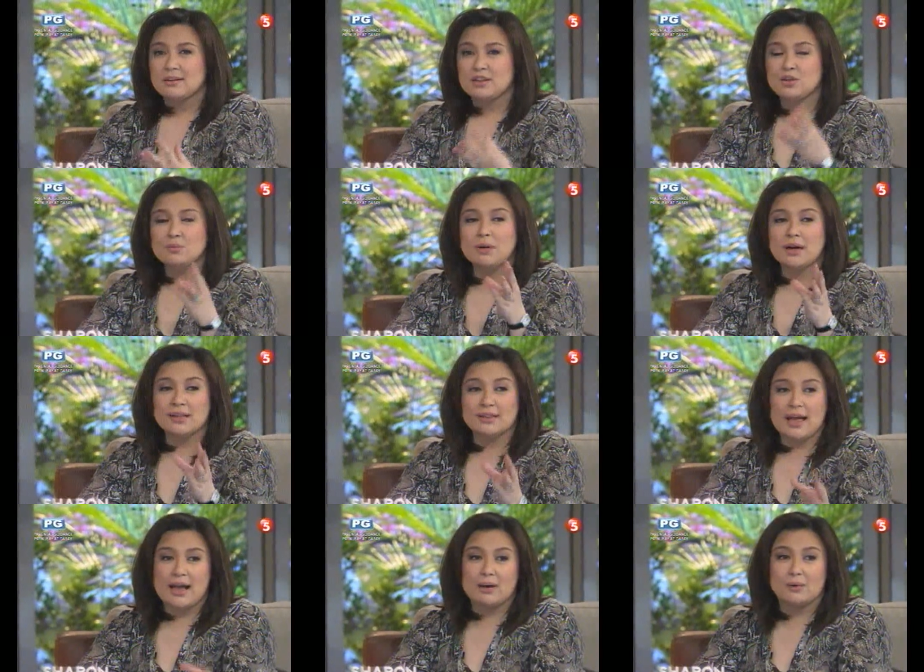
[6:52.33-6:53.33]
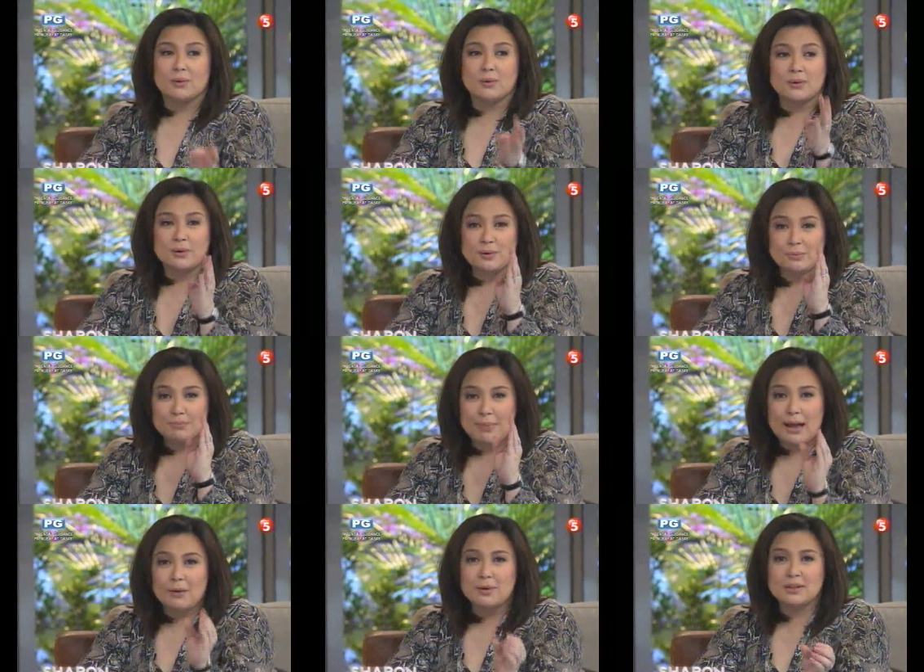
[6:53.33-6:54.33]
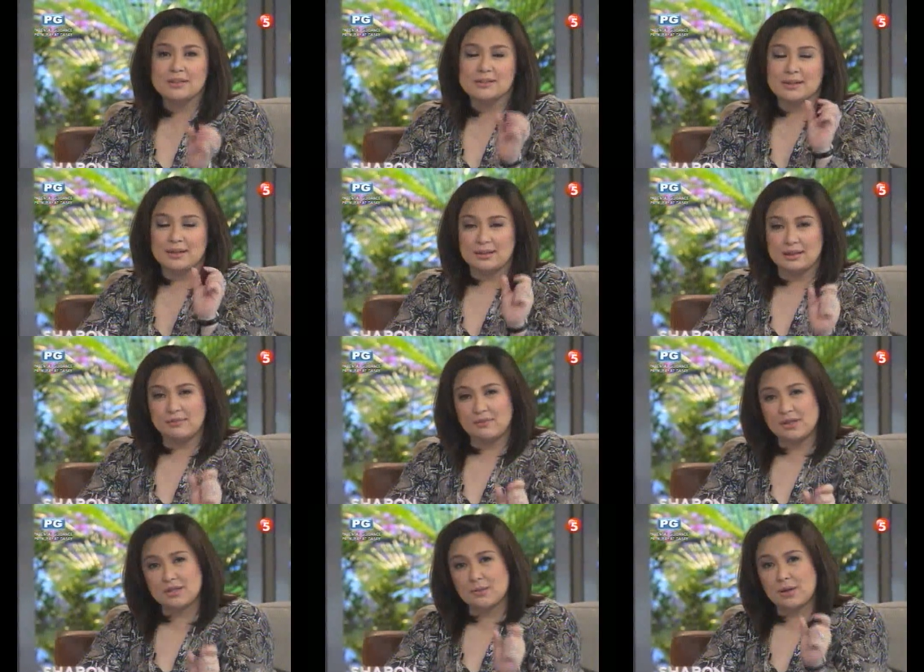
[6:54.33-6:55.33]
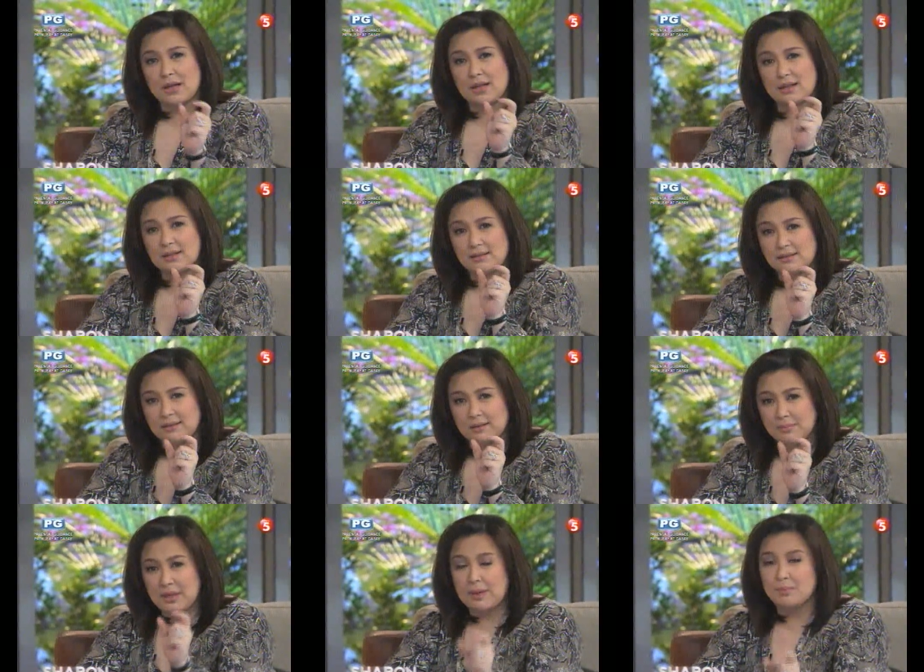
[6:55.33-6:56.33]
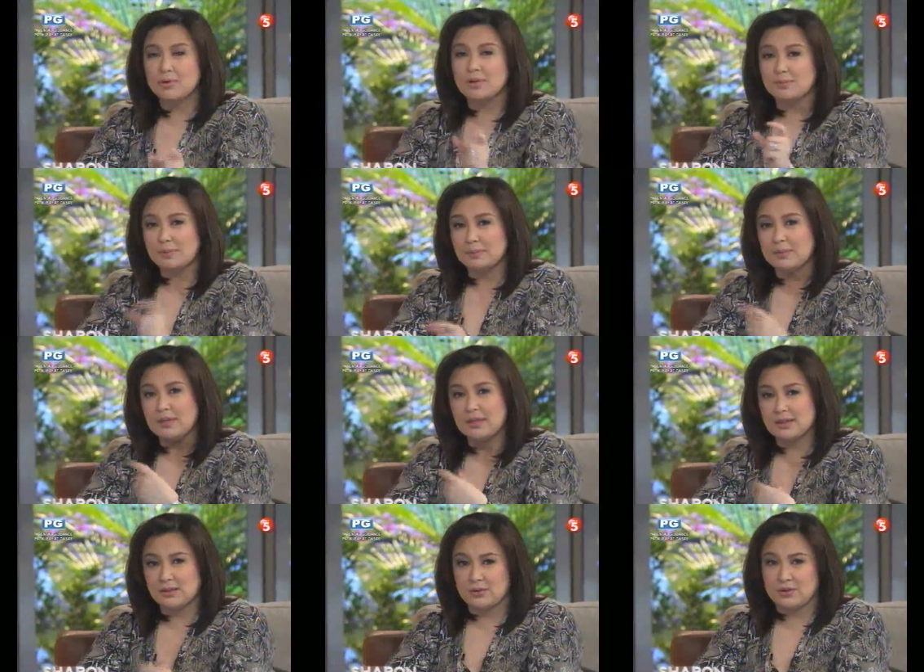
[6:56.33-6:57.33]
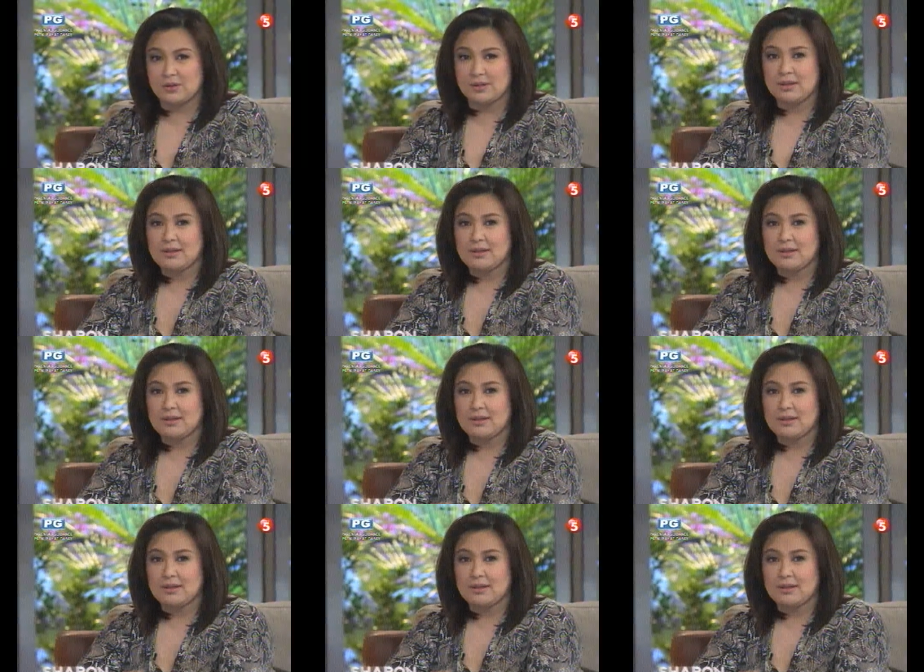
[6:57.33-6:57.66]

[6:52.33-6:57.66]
yung mga tao, bawat isang individual na miyembro ng pamilyang yon,